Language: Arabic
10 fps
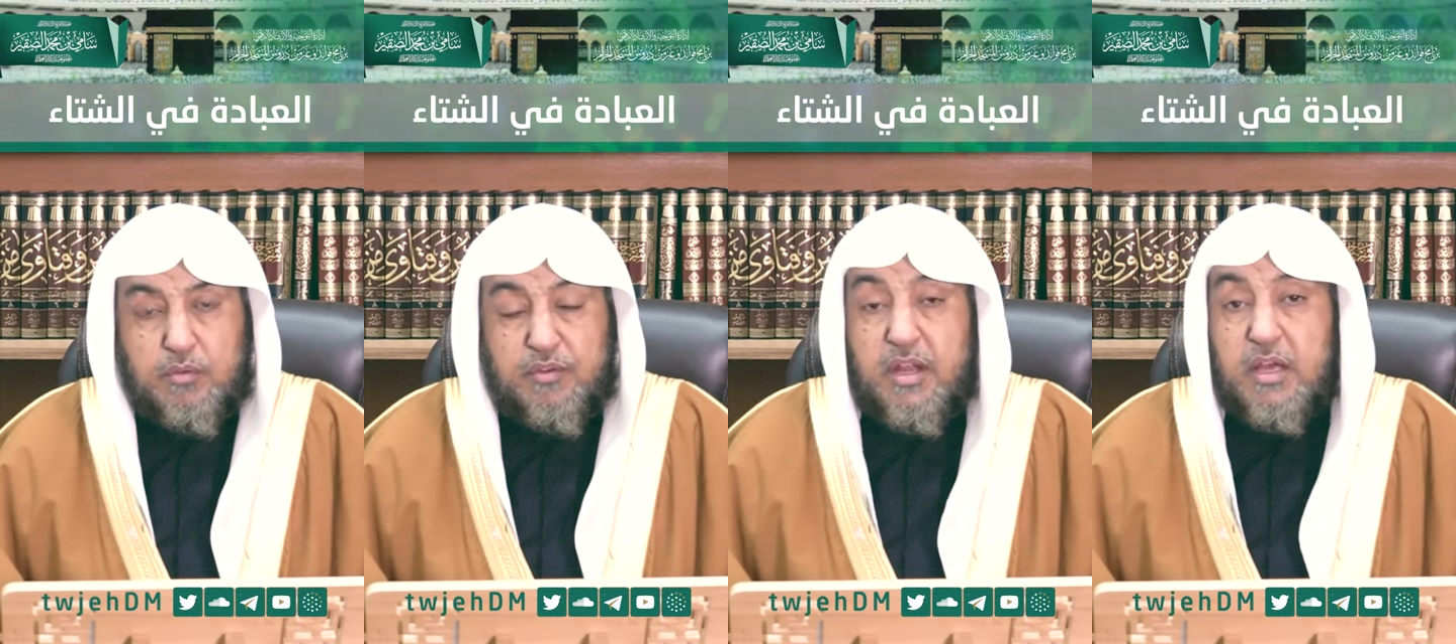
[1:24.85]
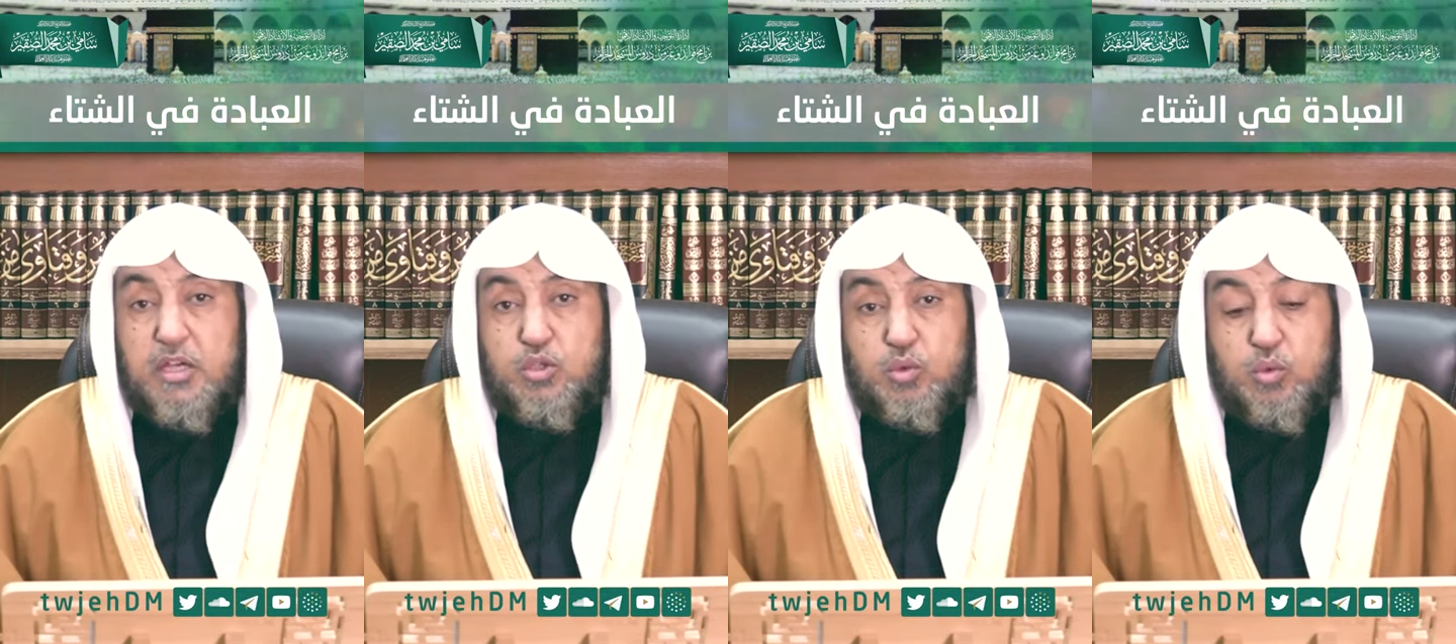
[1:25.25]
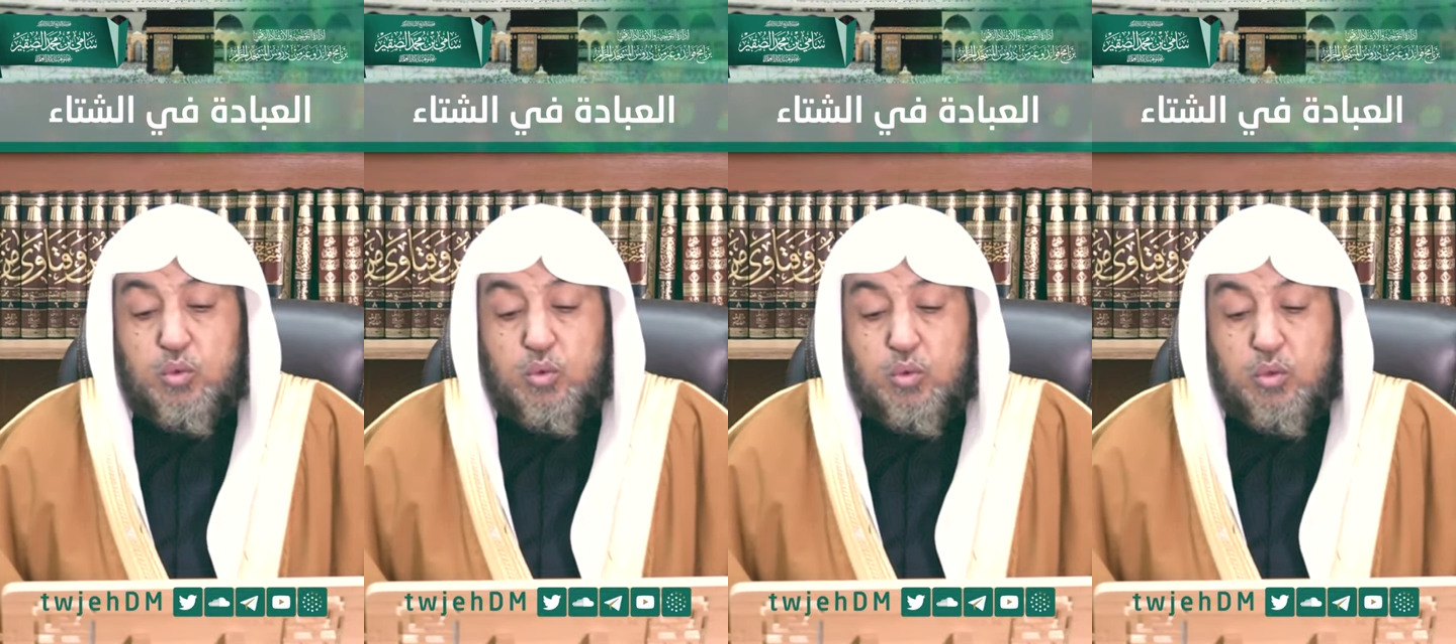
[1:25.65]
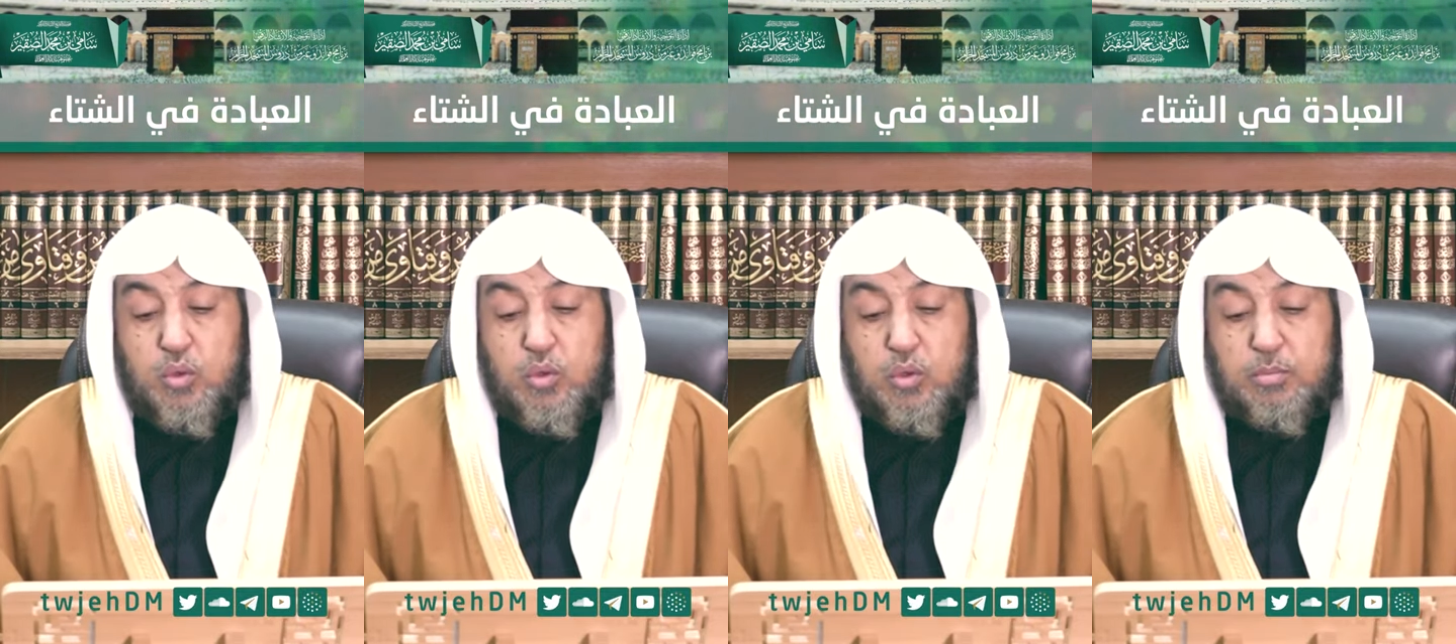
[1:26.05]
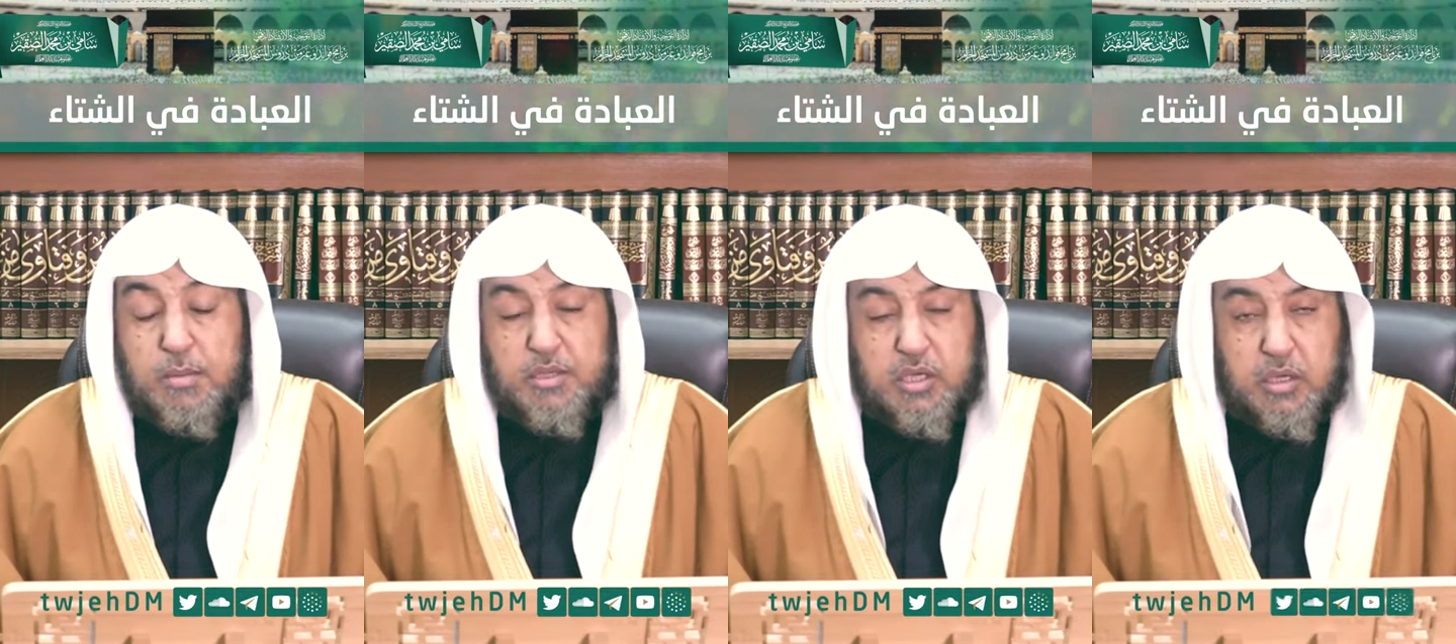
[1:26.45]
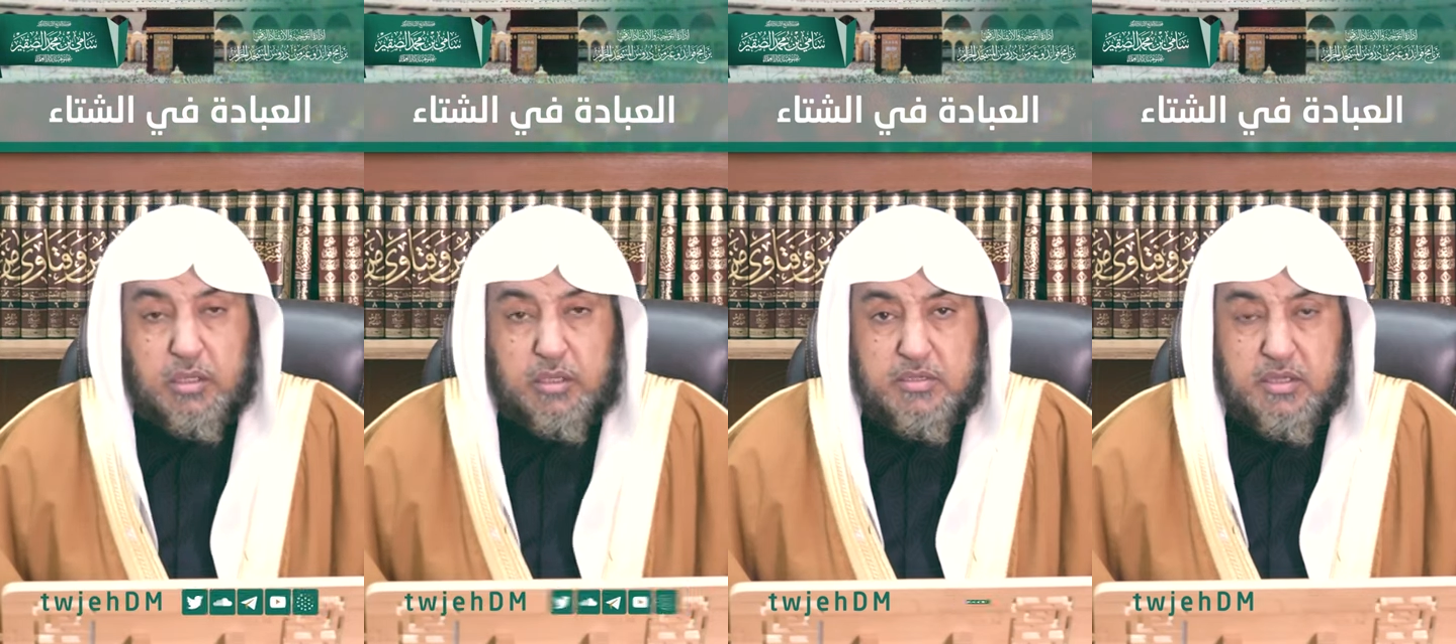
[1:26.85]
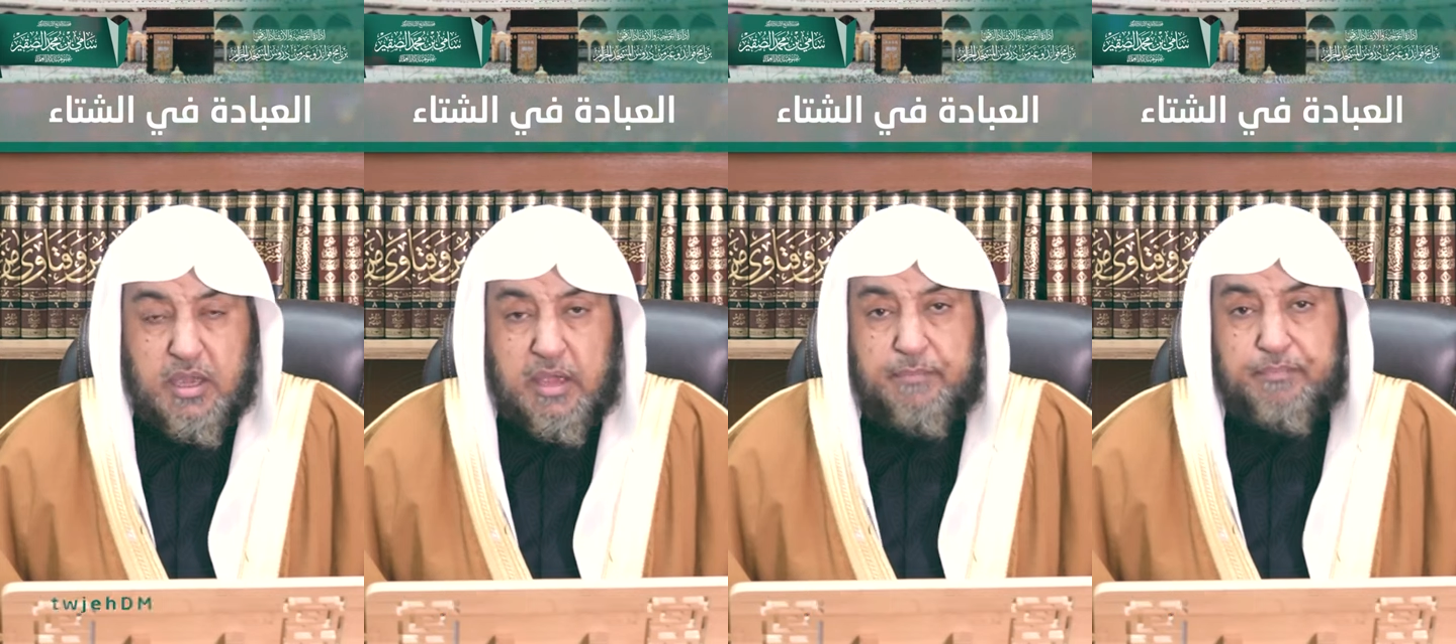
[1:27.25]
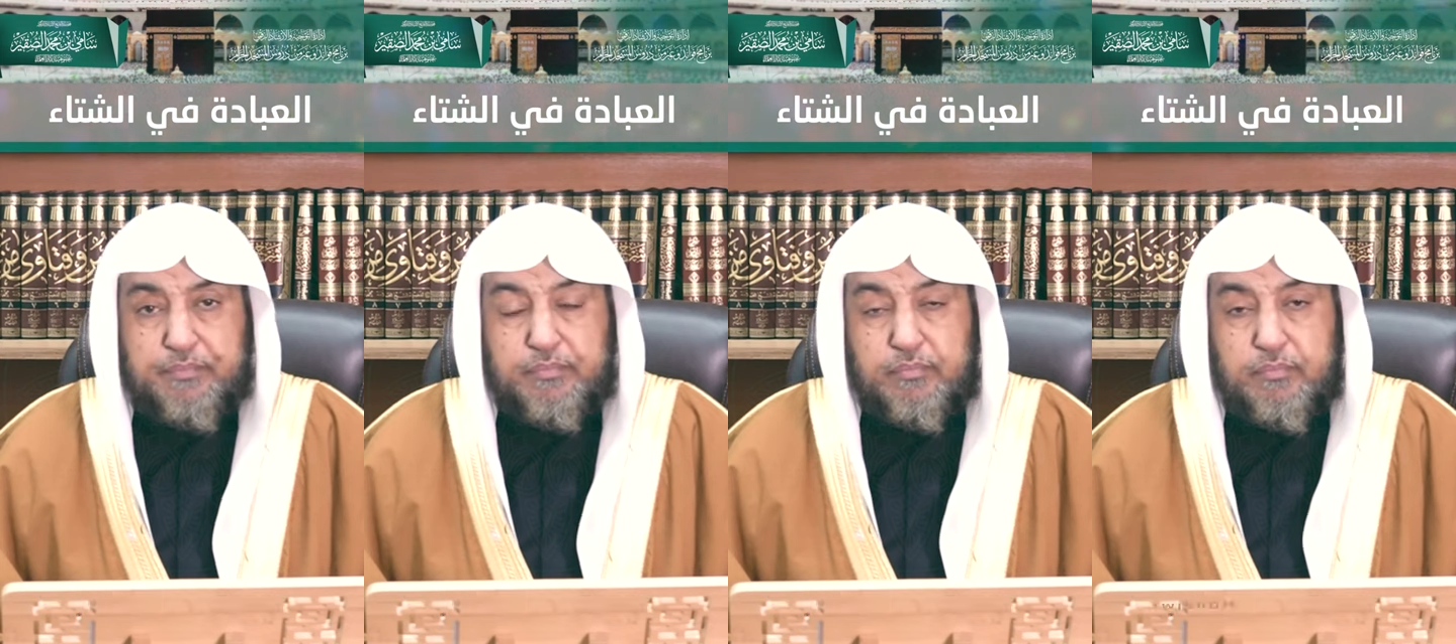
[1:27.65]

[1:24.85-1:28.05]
فلا يشعر بمشقة الصيام